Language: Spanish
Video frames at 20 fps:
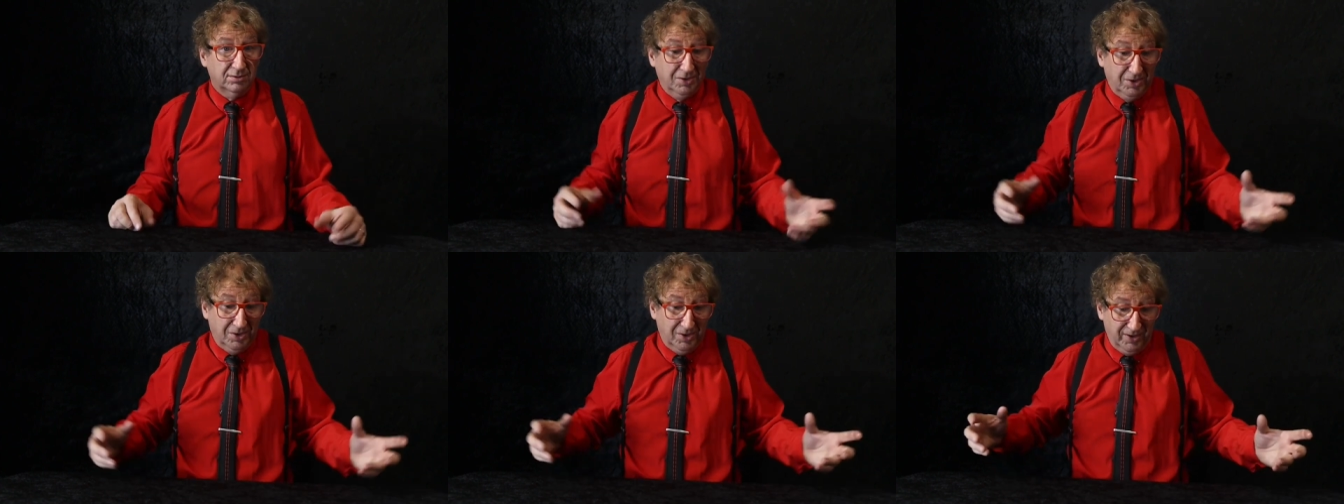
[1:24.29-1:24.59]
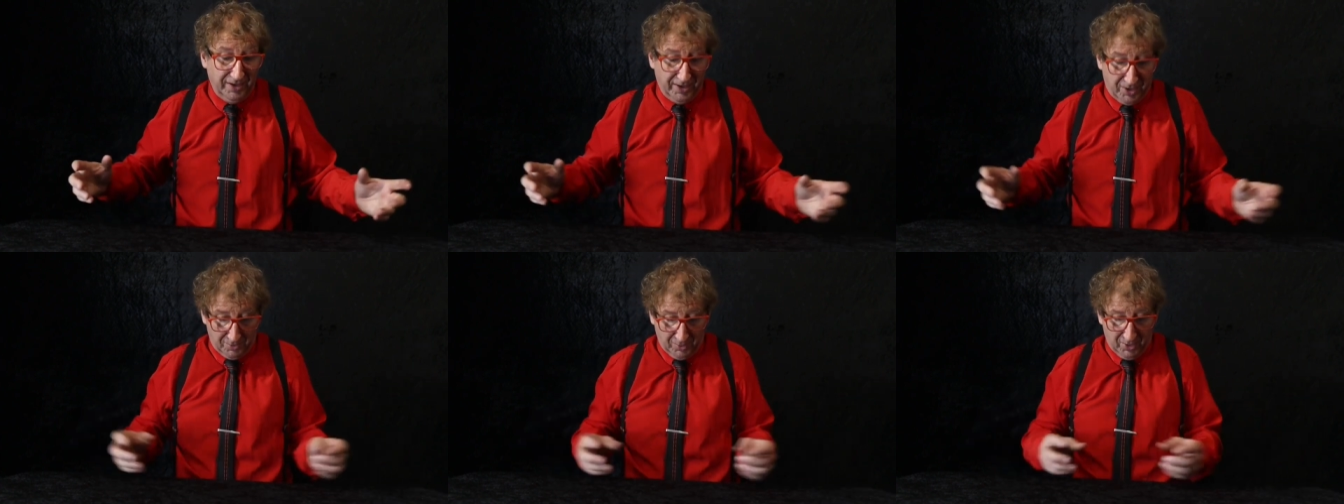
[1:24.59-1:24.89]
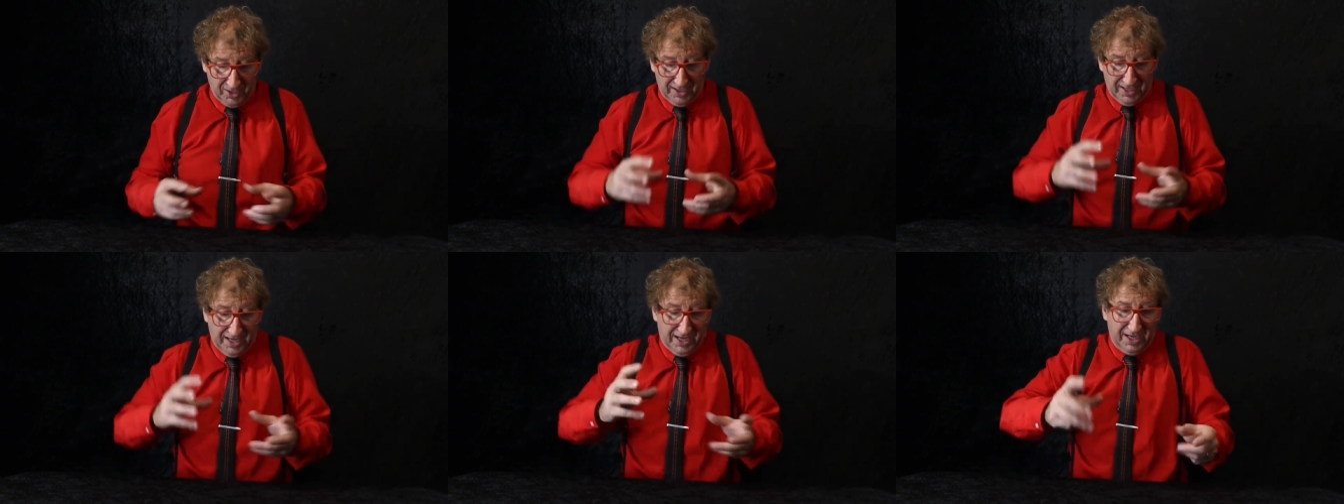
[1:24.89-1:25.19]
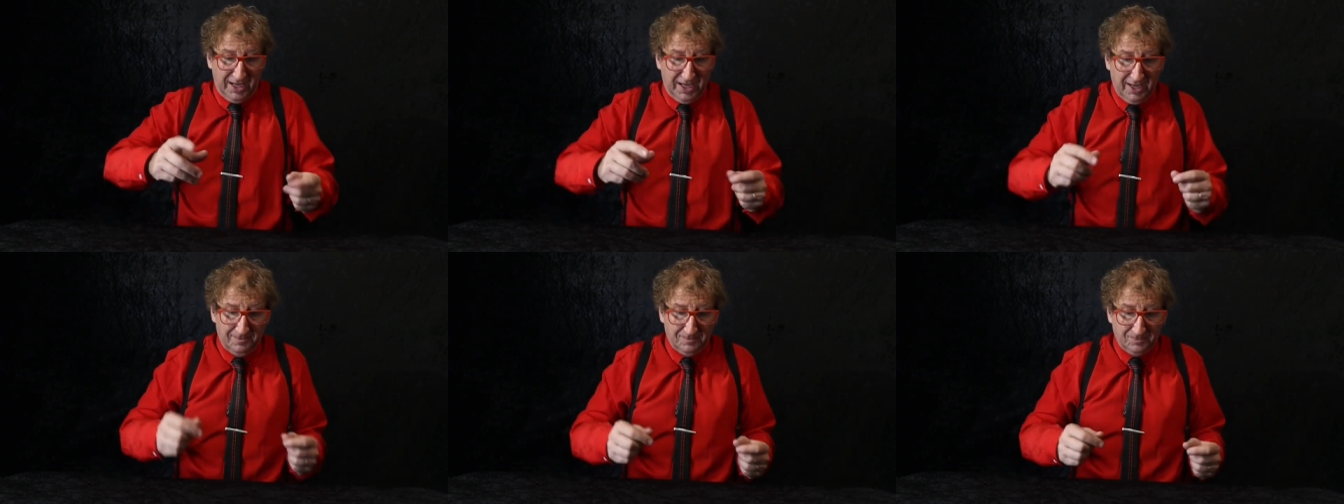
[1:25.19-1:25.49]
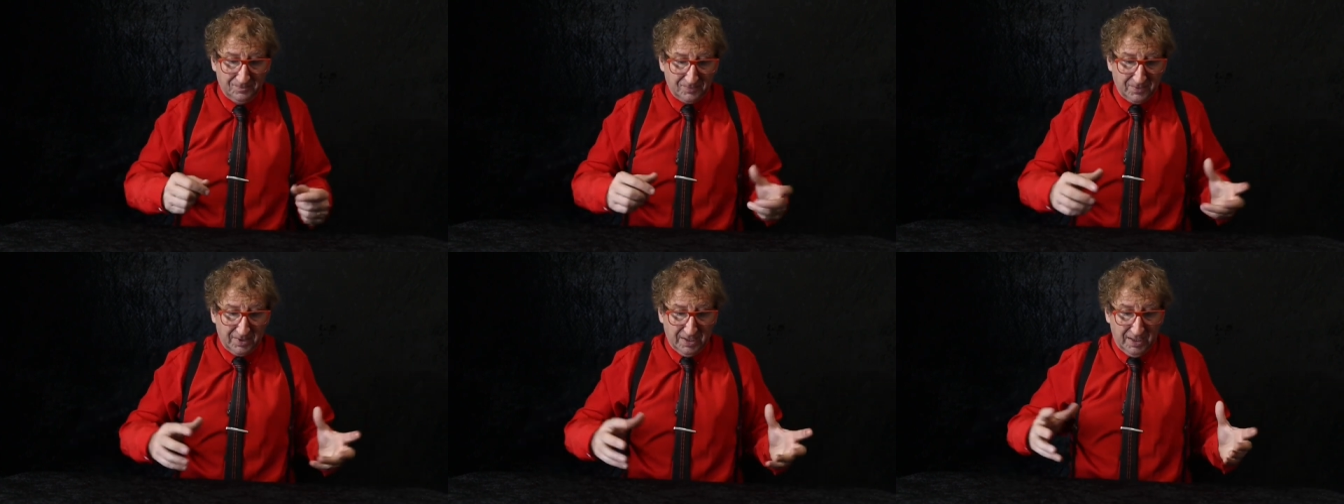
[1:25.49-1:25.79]
¿No? Es como el nene
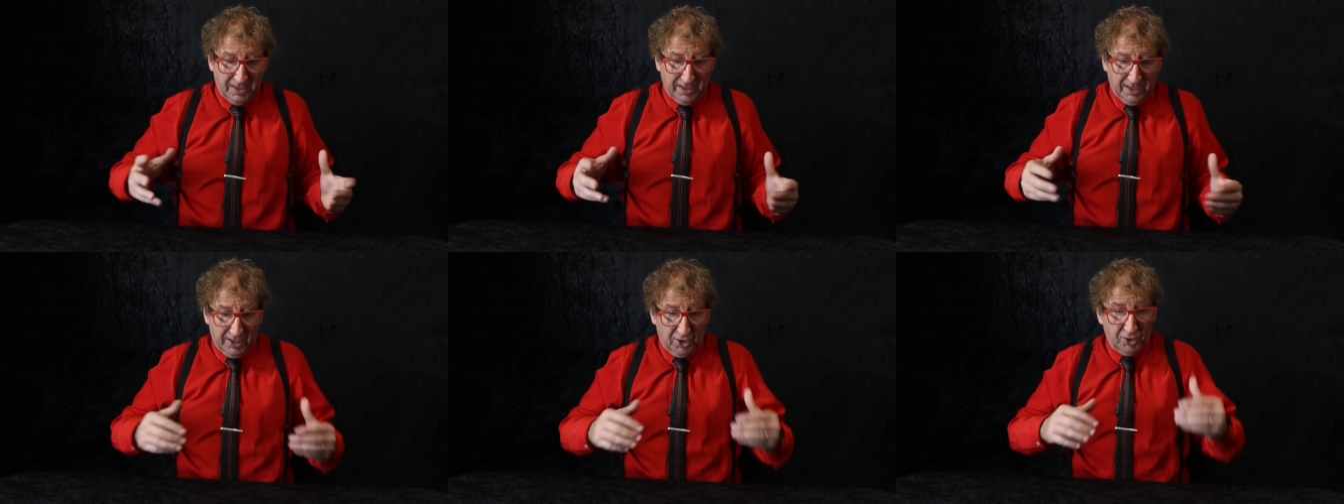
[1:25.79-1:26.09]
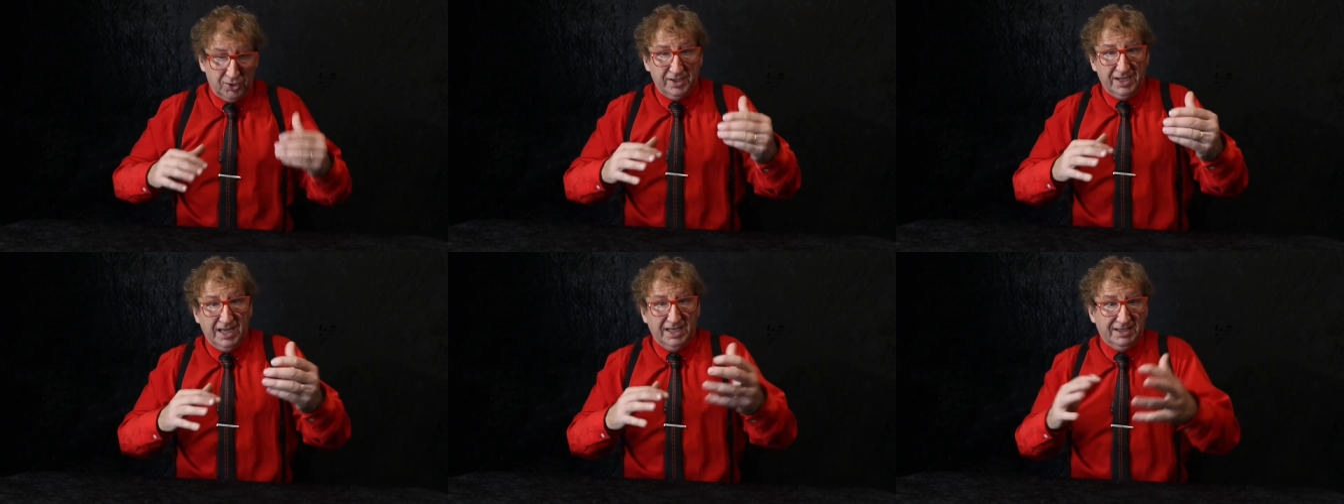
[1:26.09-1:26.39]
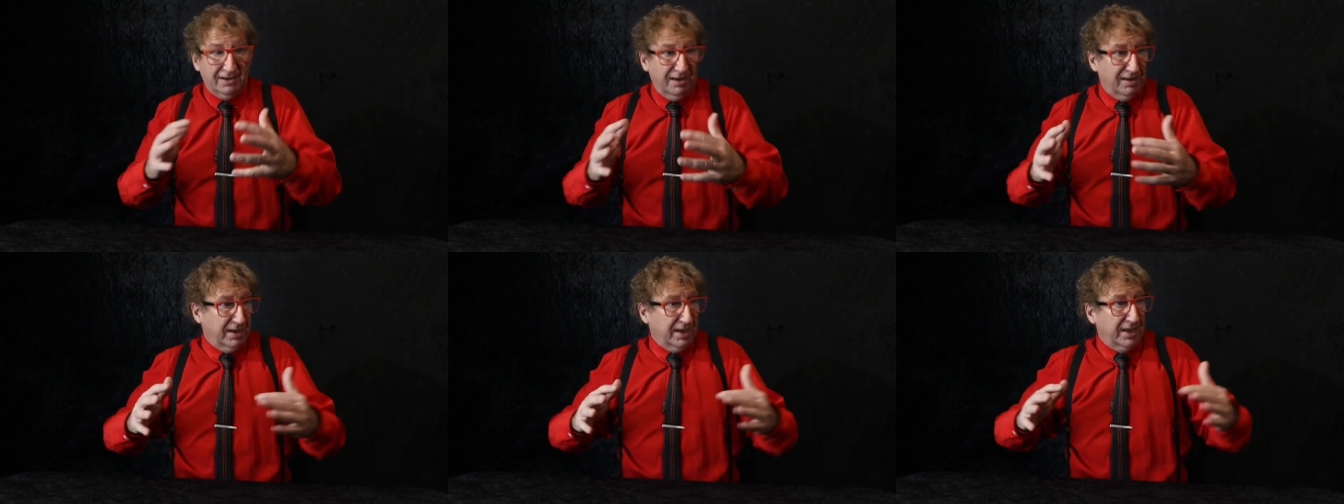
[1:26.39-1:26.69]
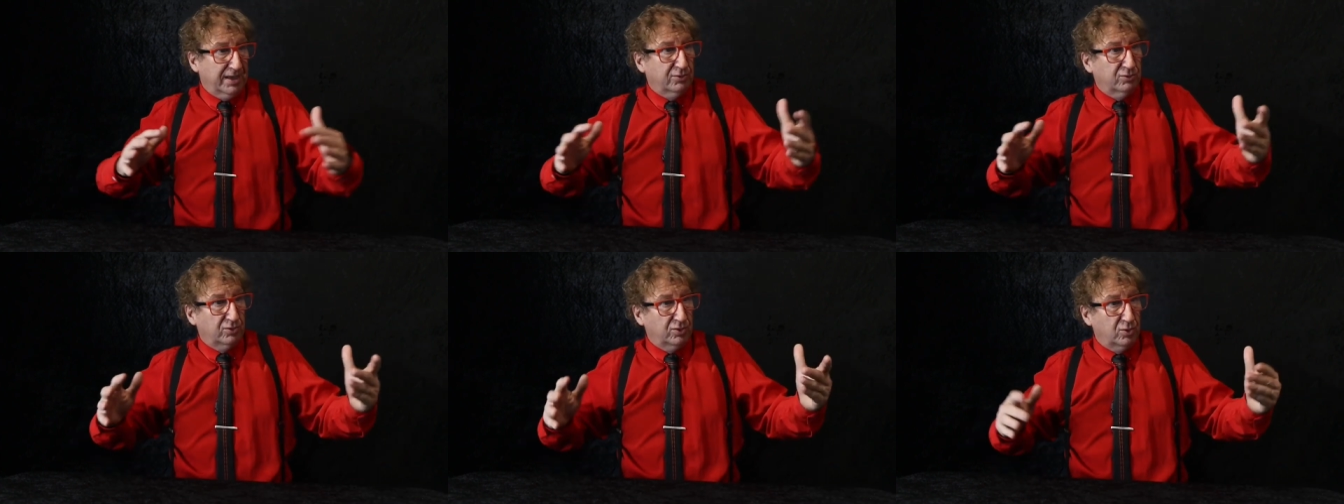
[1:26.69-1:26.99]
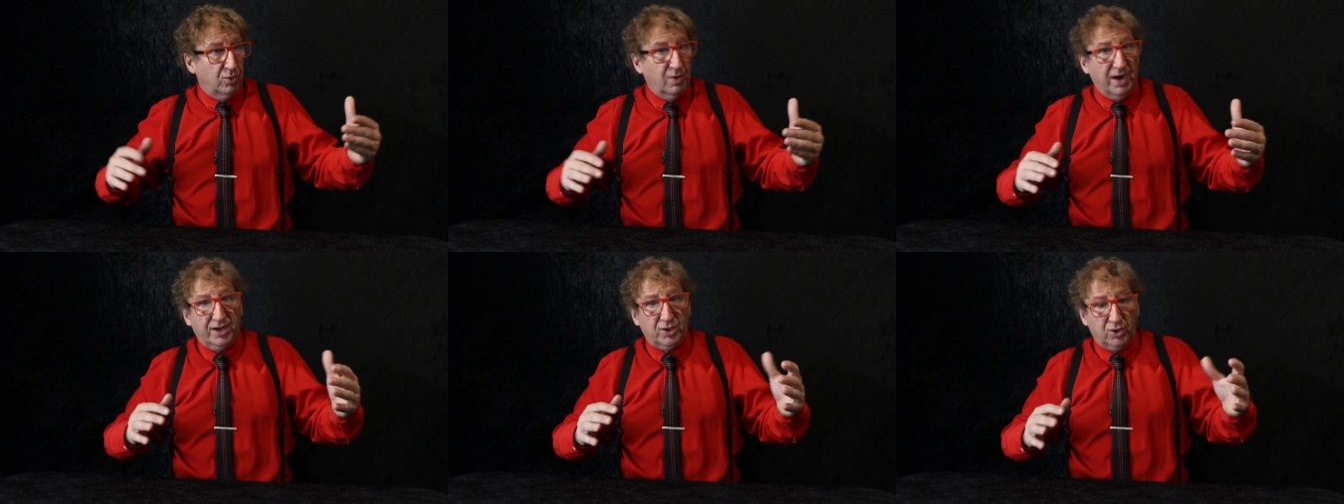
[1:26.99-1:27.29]
el otro día estaba en
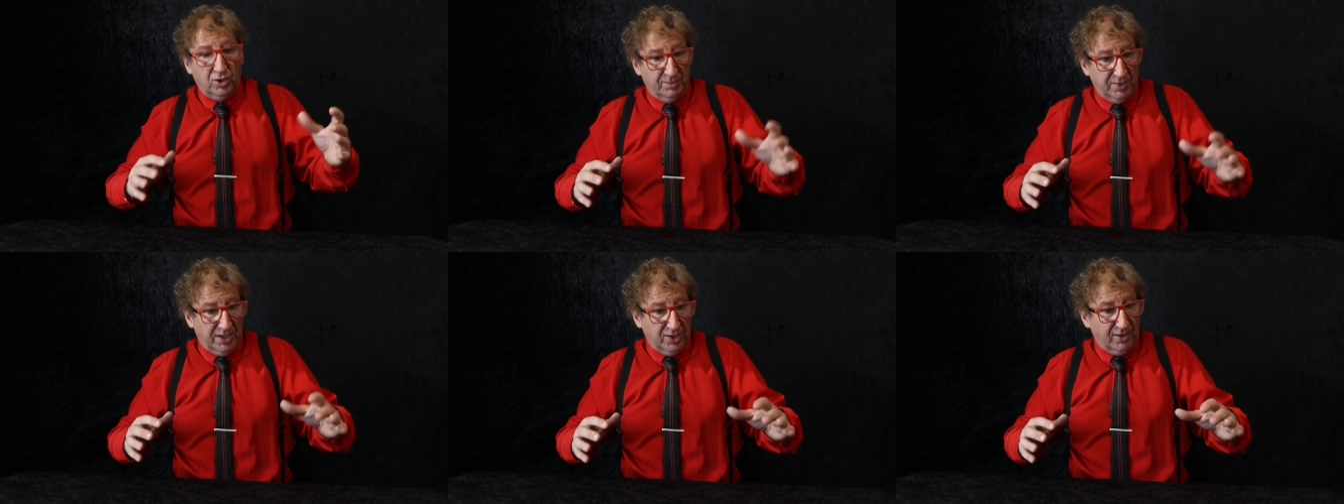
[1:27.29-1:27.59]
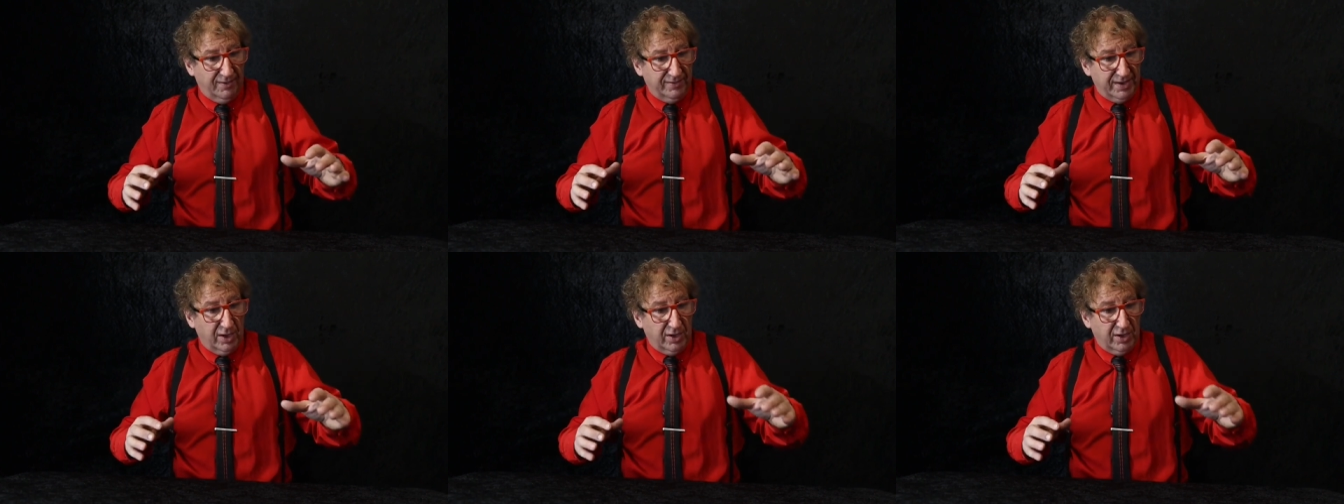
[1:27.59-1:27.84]
un lugar comiendo